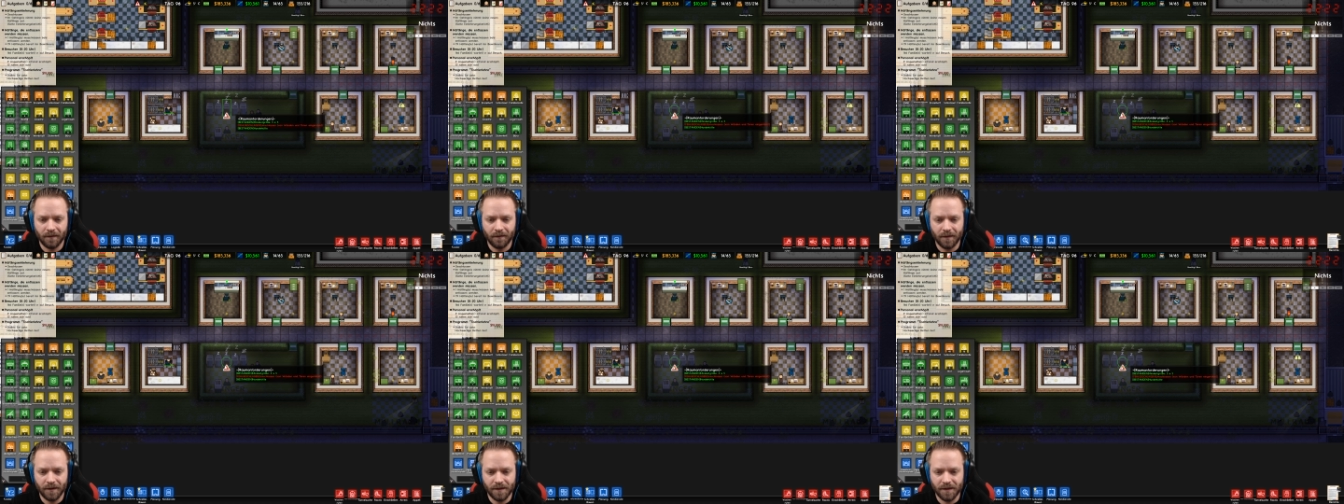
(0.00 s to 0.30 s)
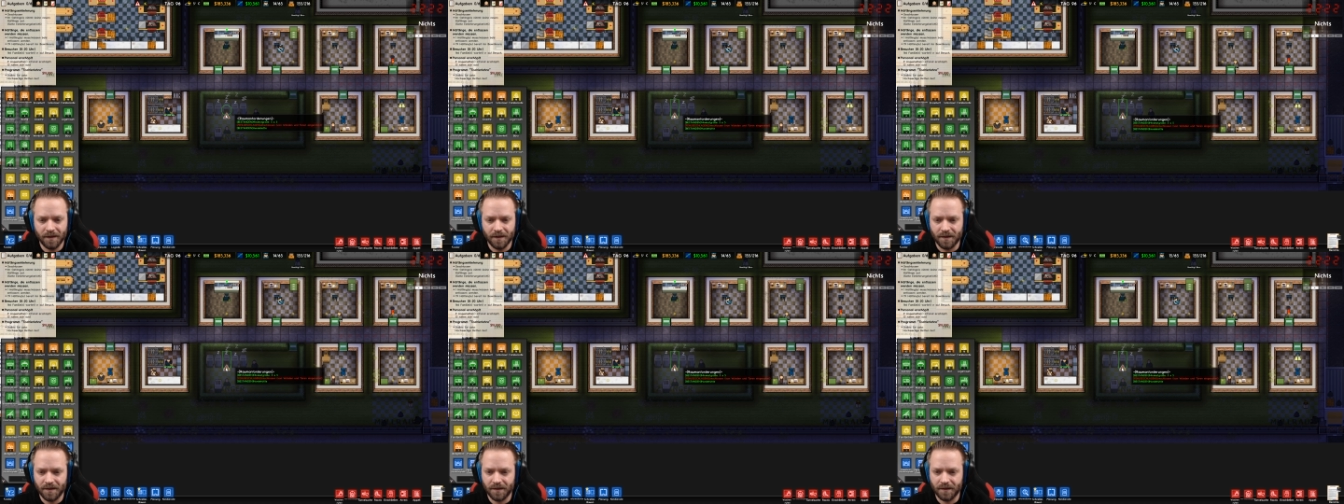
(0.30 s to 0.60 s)

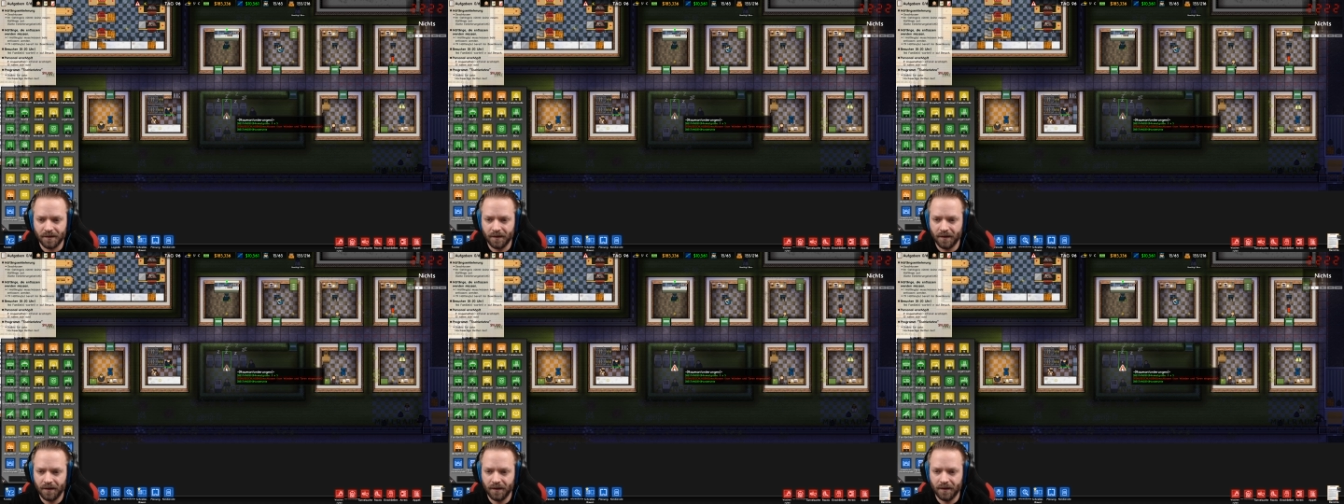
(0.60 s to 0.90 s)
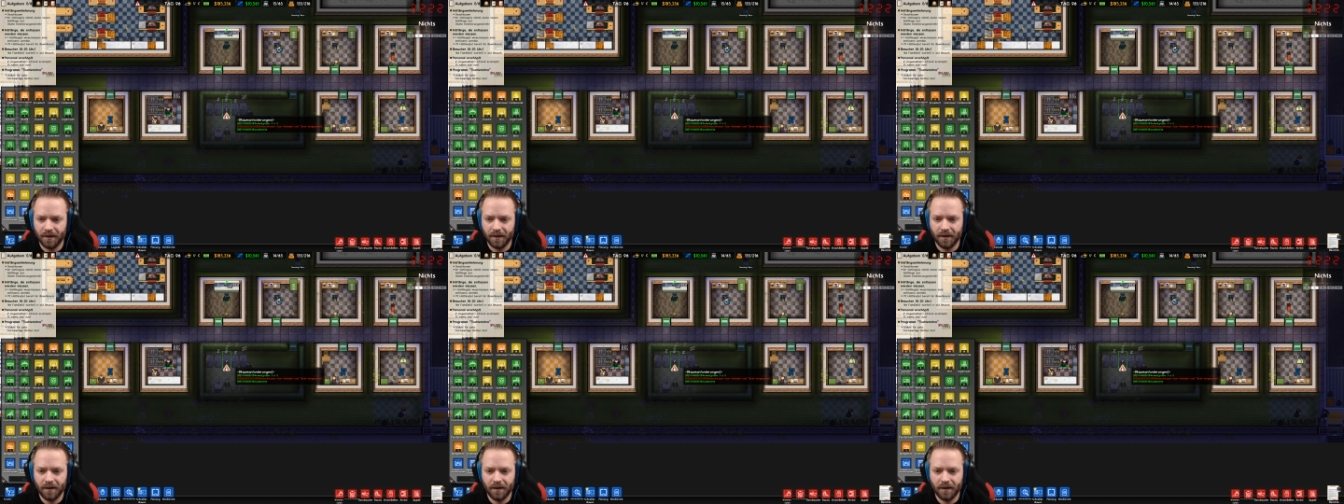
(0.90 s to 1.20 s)
Was ist?
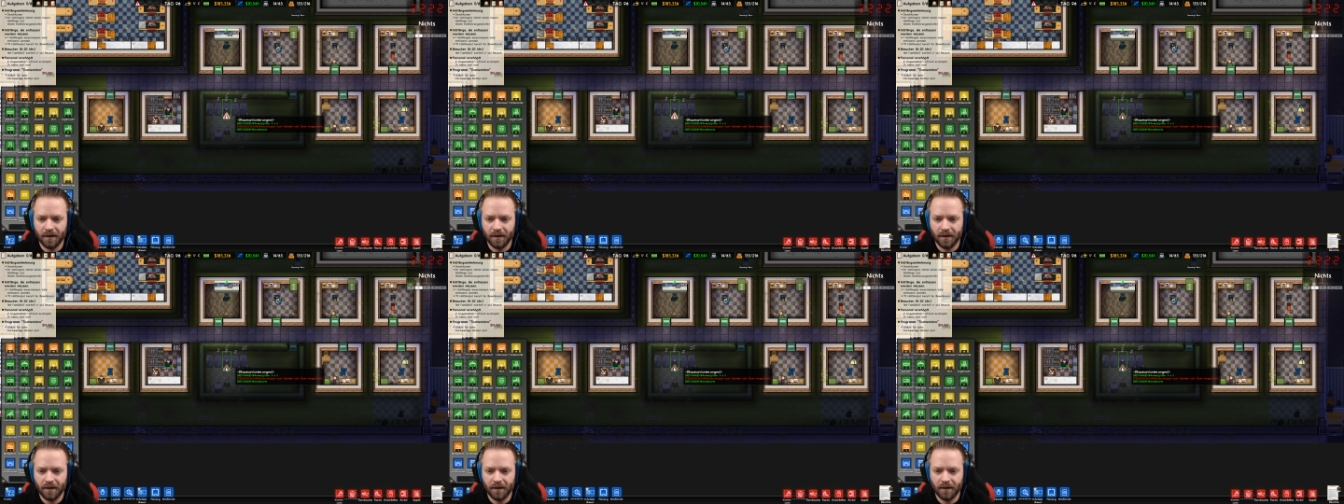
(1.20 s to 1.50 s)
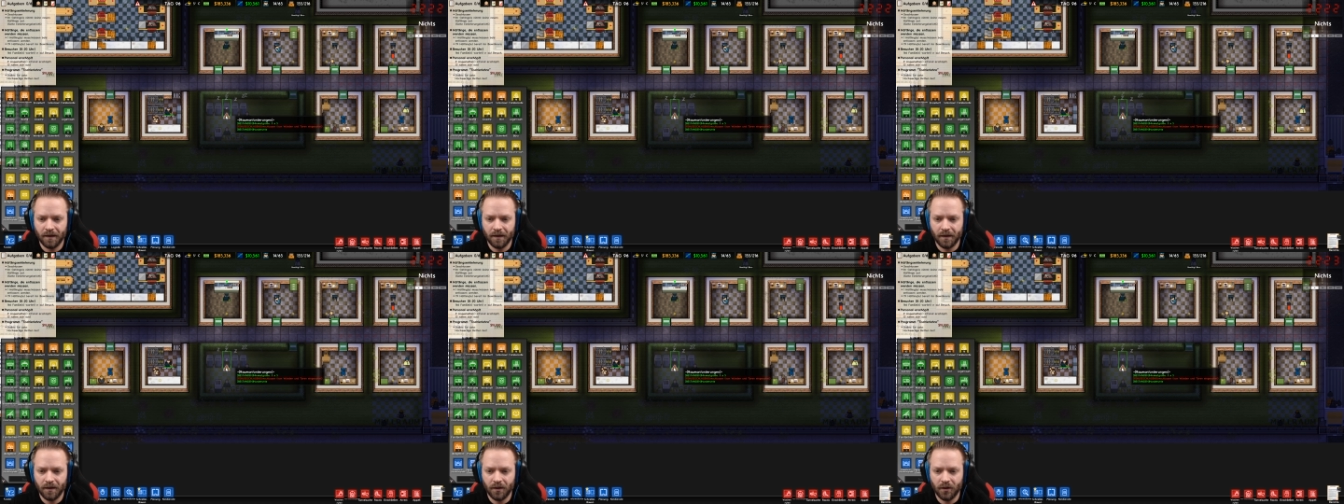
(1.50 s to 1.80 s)

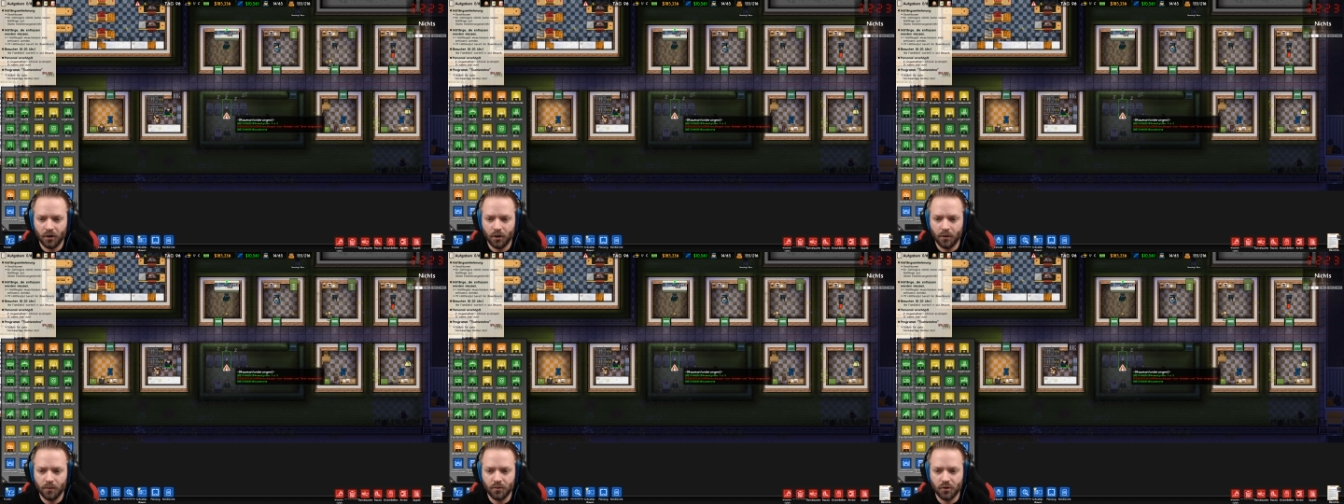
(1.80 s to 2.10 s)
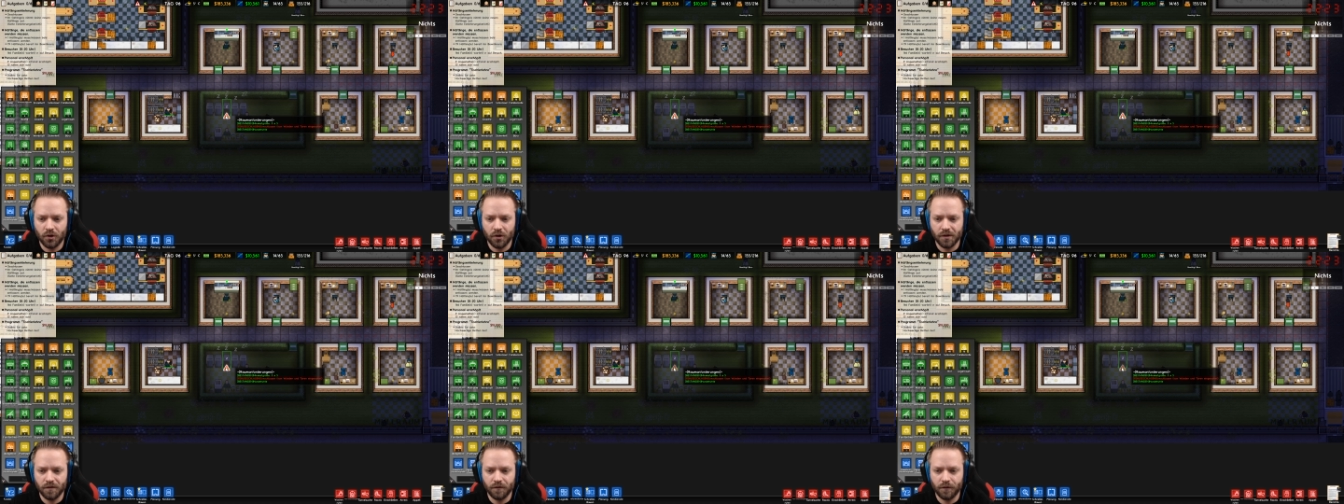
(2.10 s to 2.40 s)

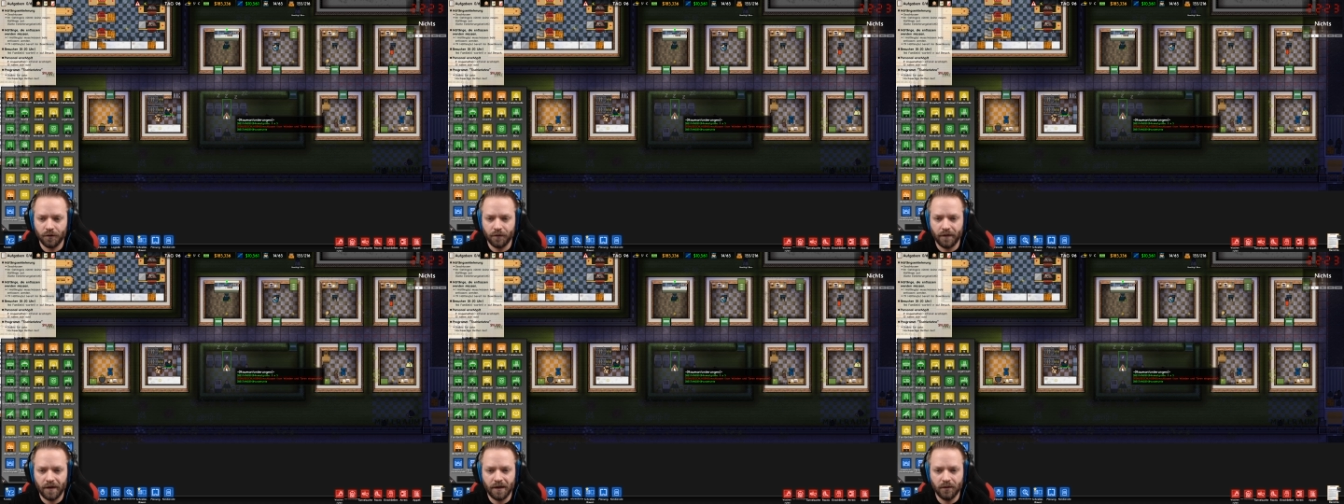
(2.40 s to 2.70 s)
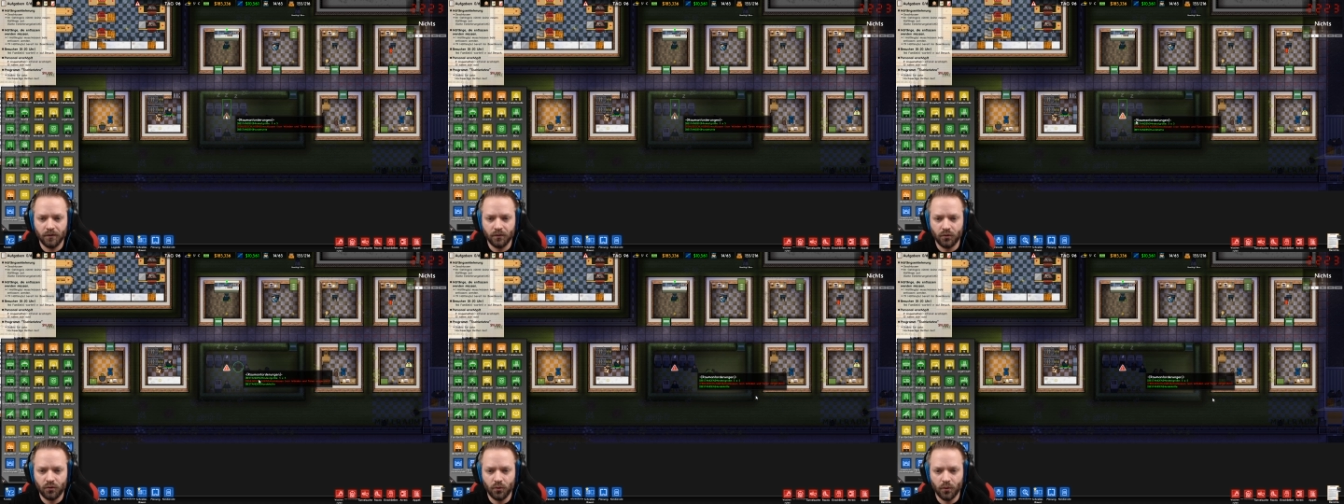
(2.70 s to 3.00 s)
Umschlossen von
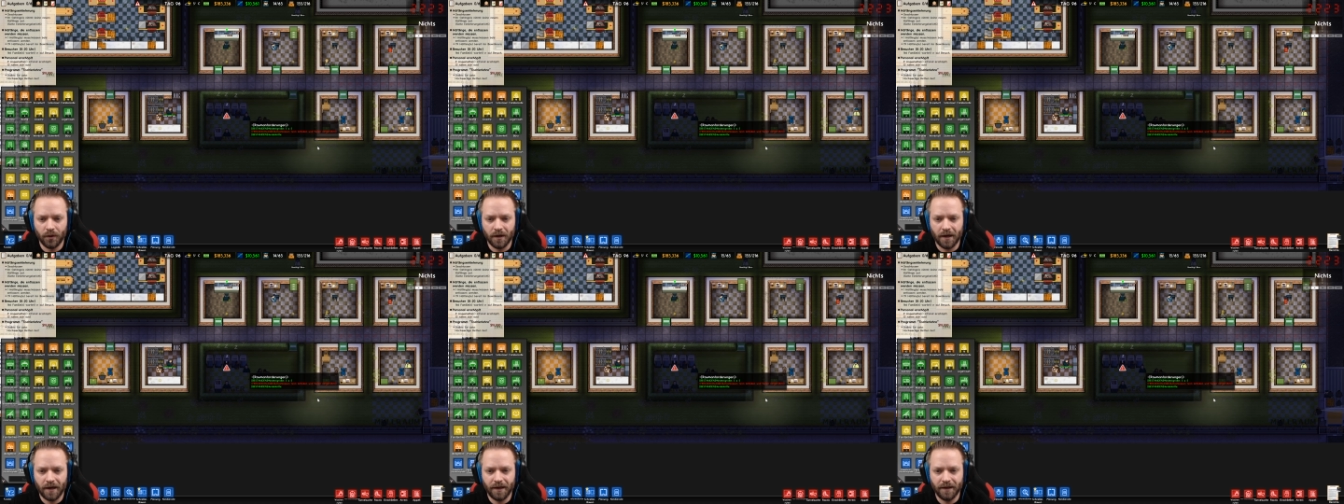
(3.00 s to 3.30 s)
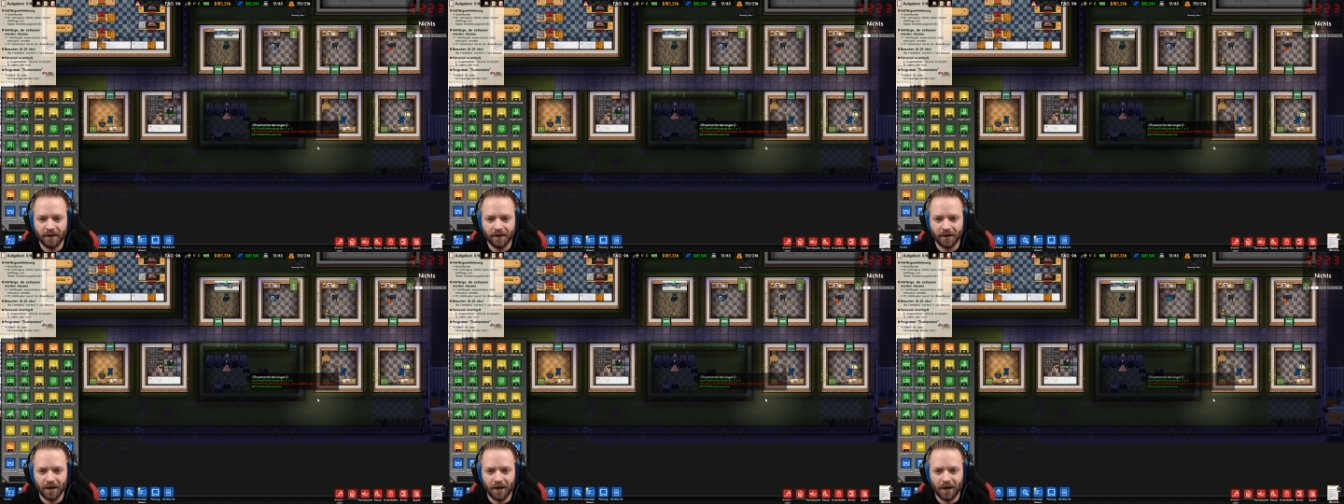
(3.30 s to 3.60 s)
Wänden und Türen,
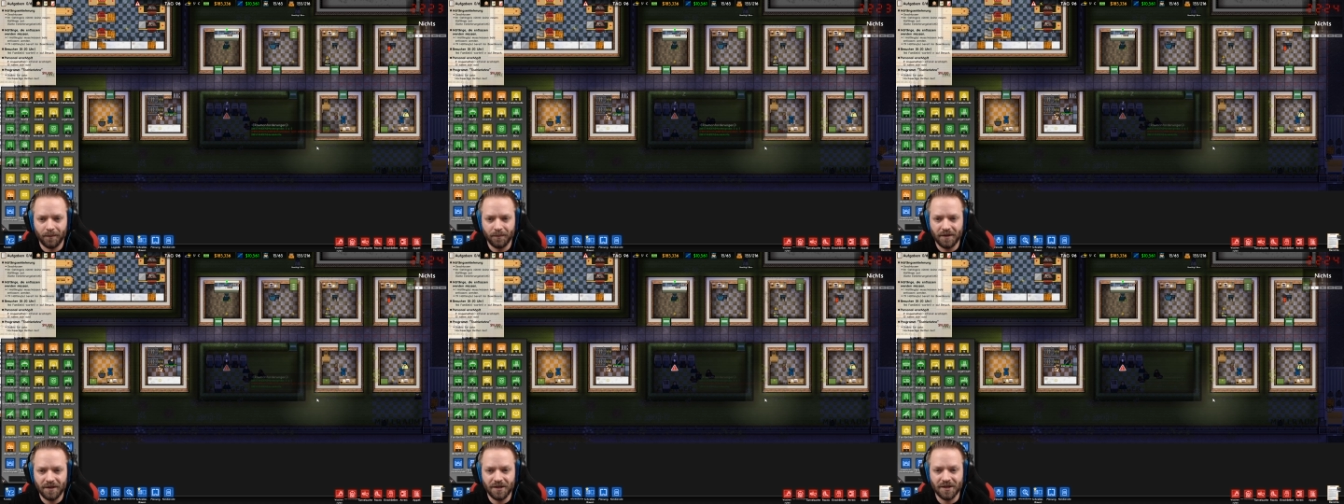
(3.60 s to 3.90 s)
eingerahmt.